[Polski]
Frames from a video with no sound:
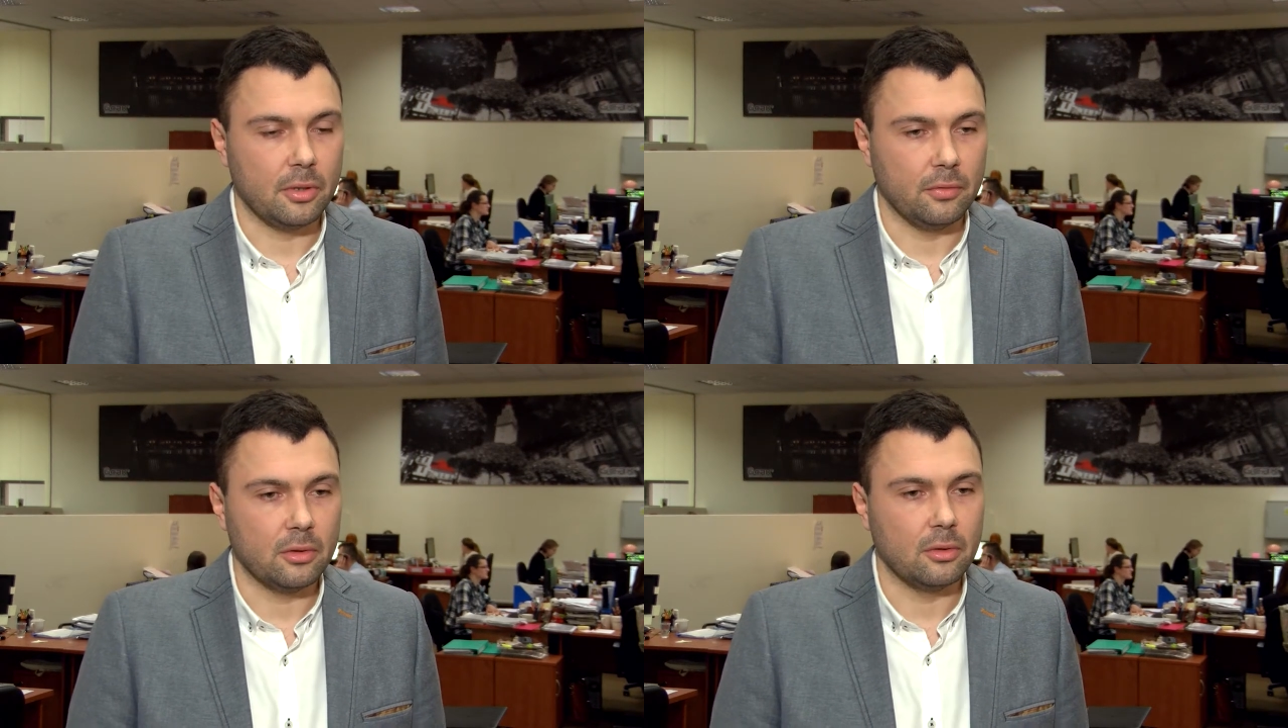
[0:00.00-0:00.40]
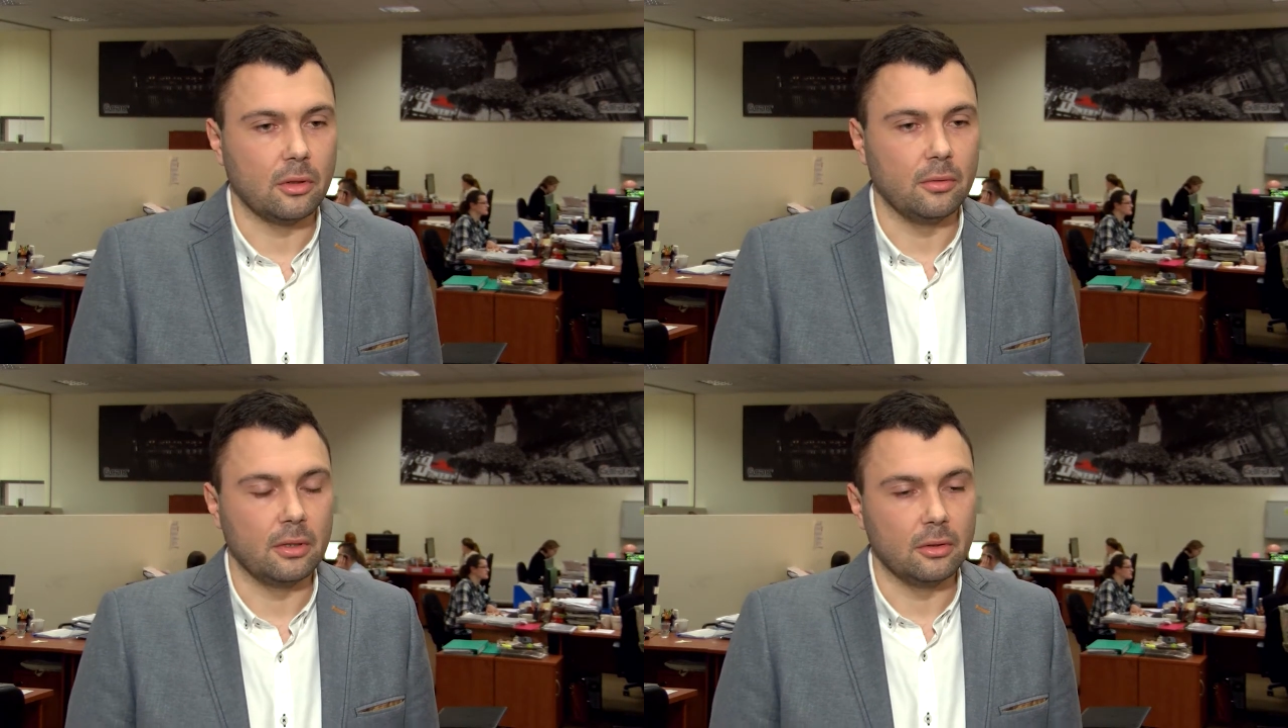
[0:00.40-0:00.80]
przewozu
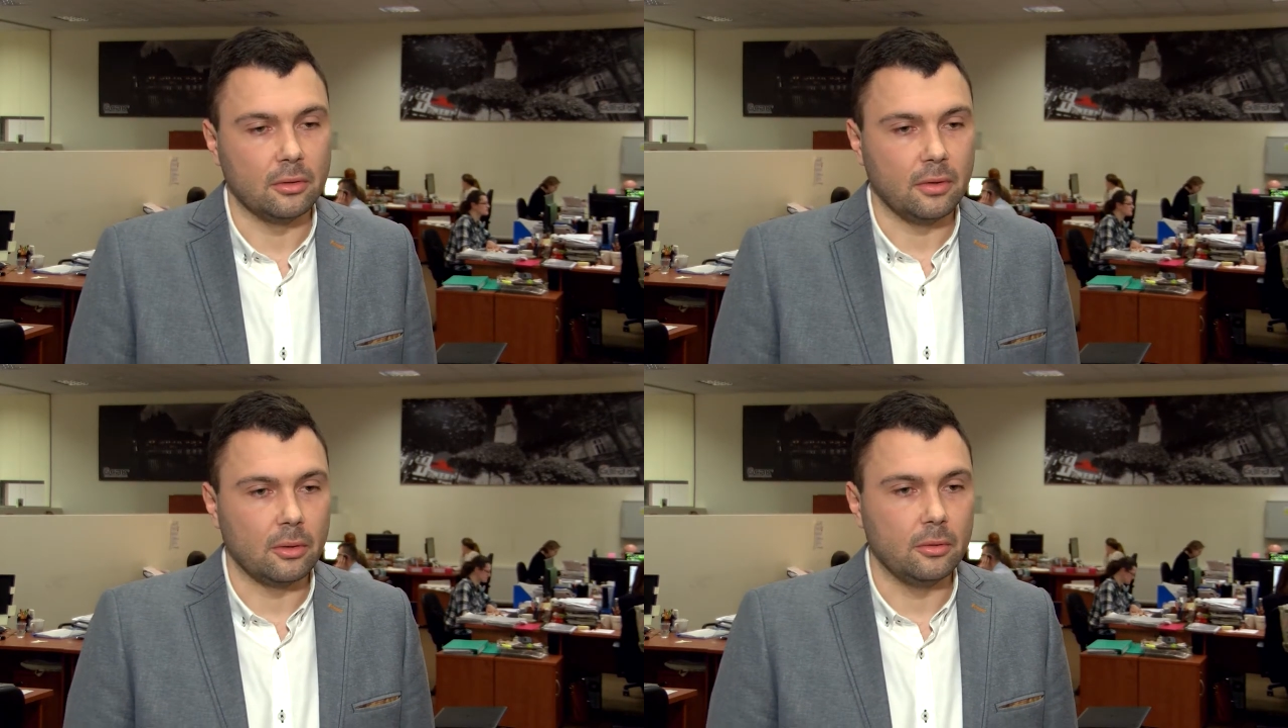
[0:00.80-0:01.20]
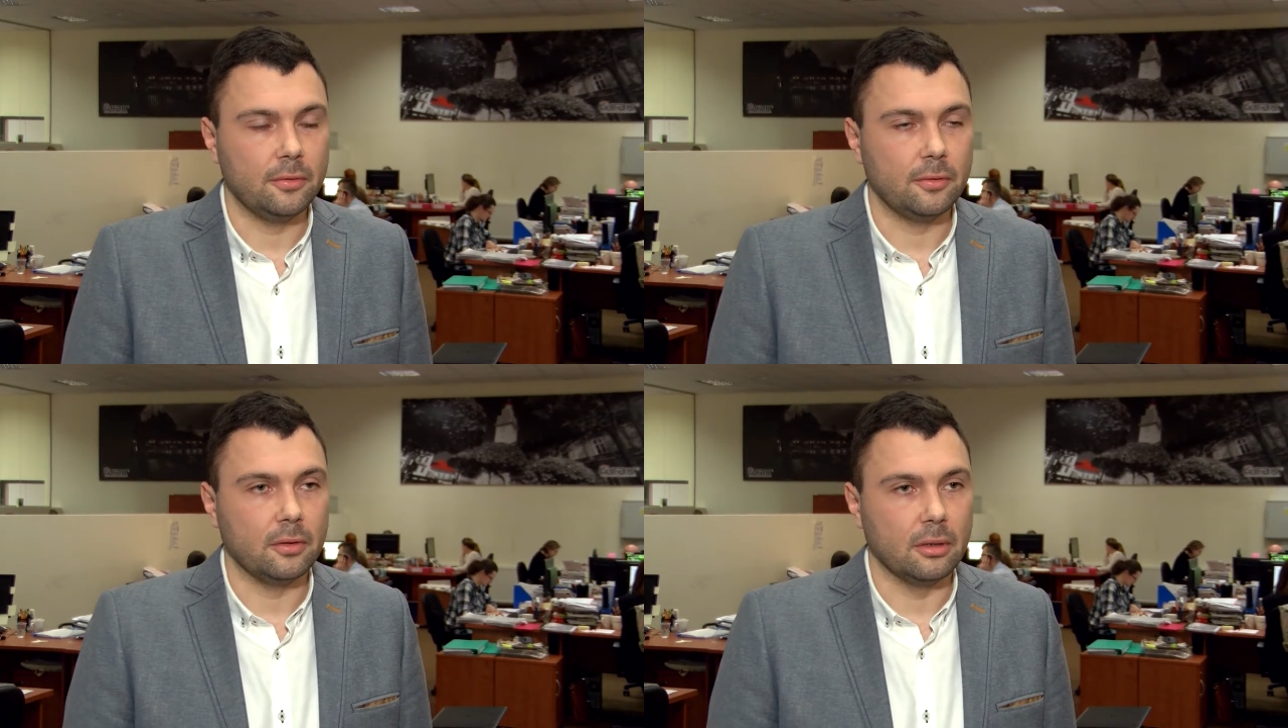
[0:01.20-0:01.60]
drogowego
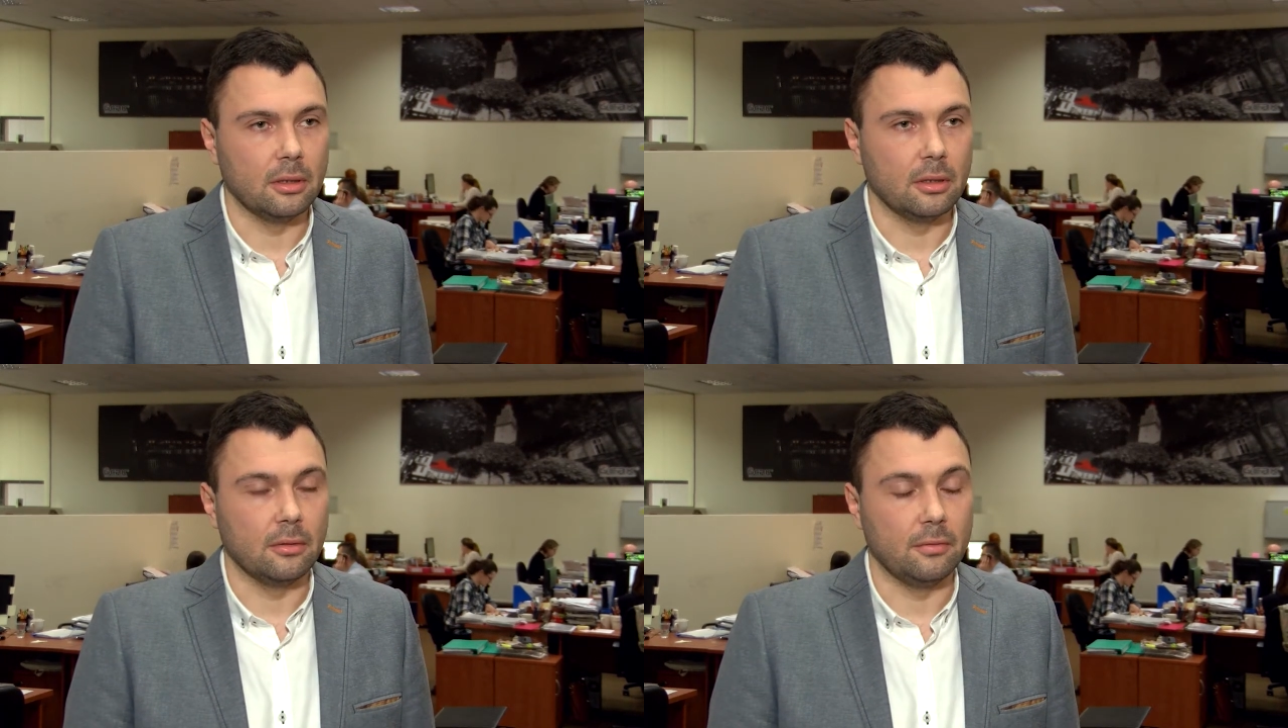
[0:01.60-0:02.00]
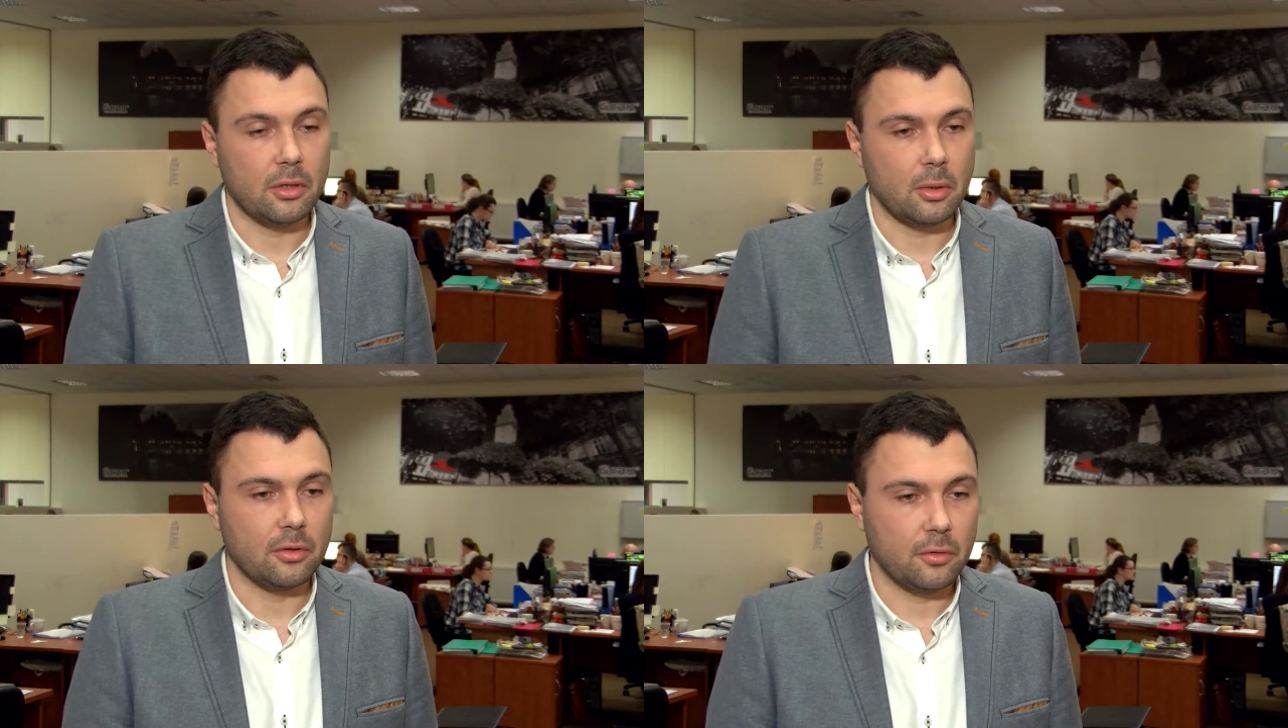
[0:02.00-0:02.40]
towarów e,
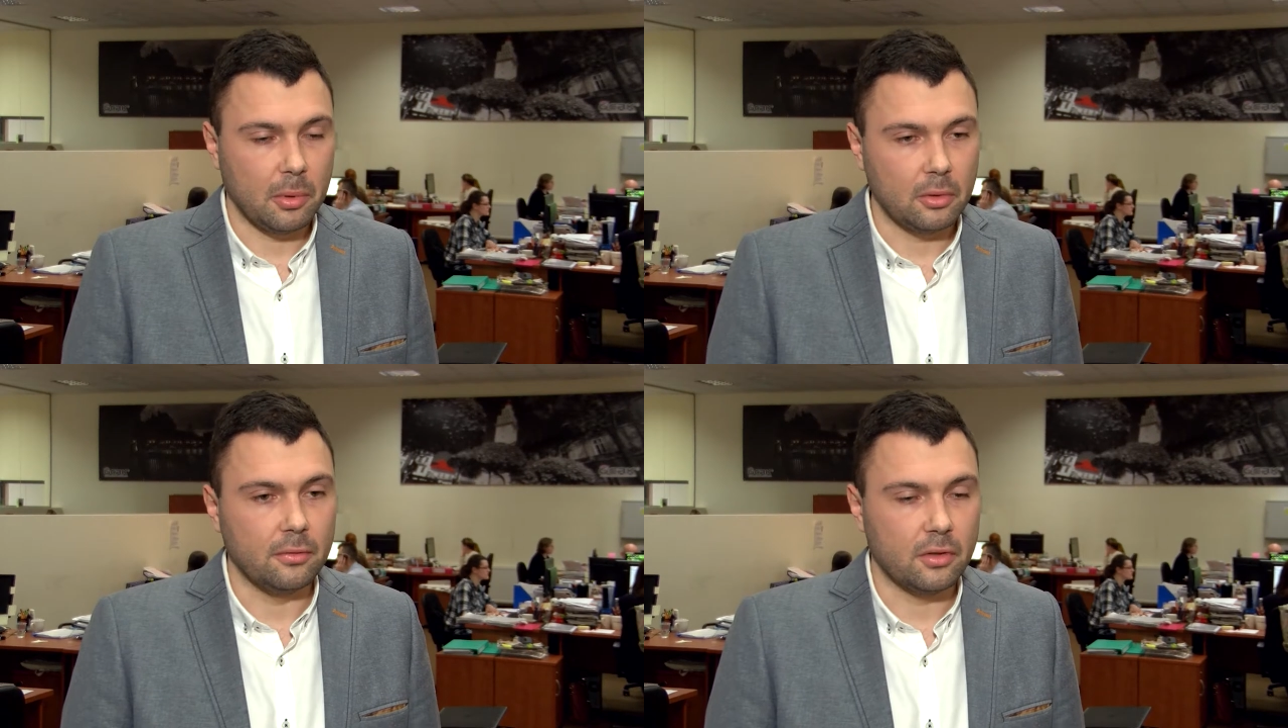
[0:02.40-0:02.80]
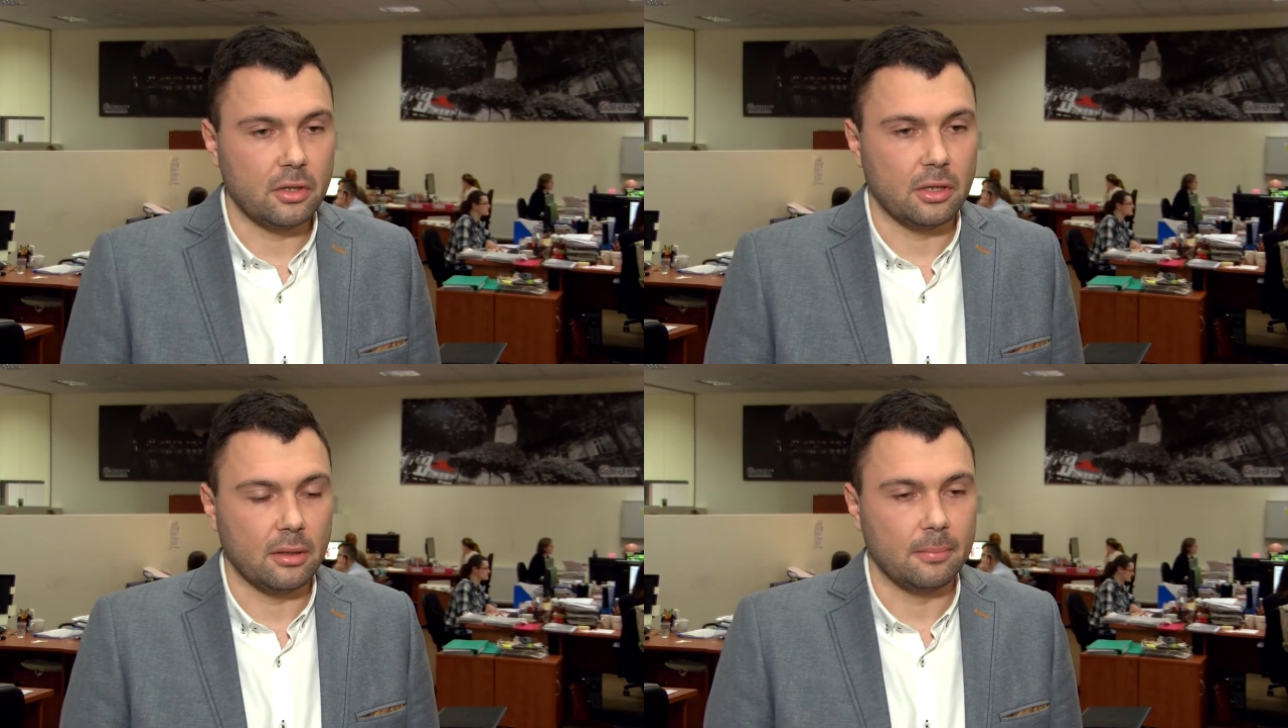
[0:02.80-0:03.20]
weszła już w pełni w
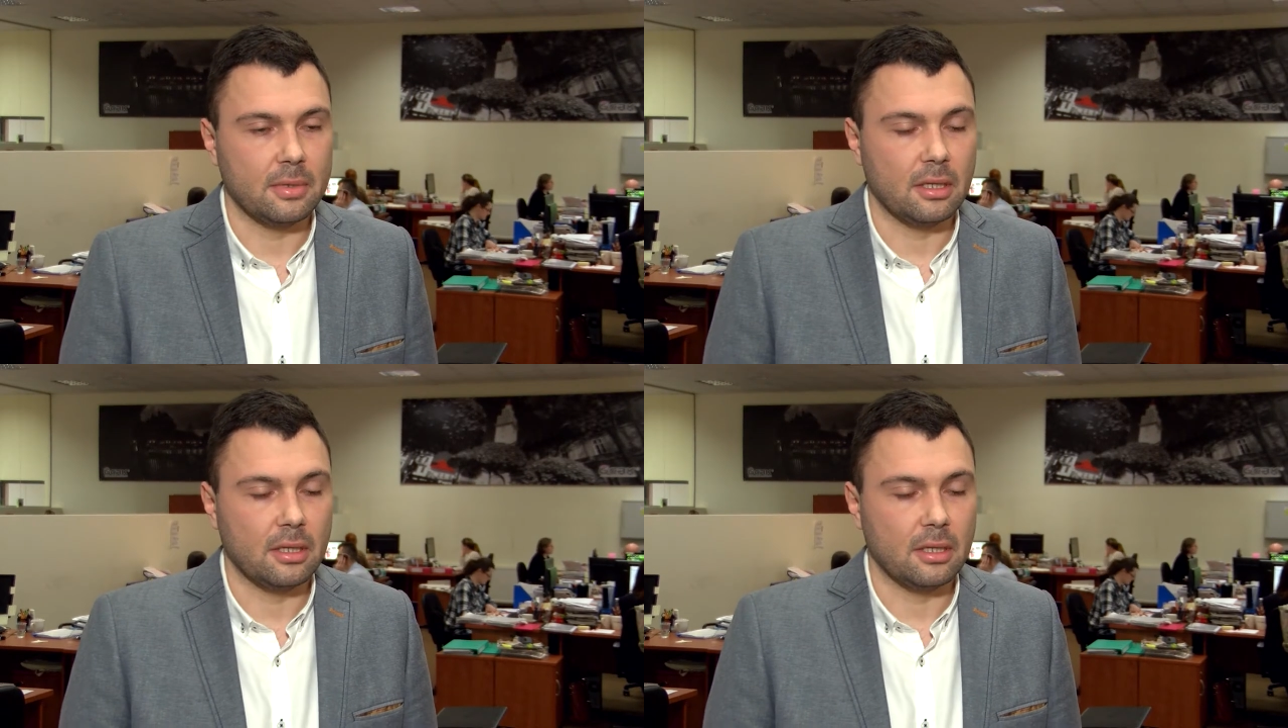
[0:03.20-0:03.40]
życie,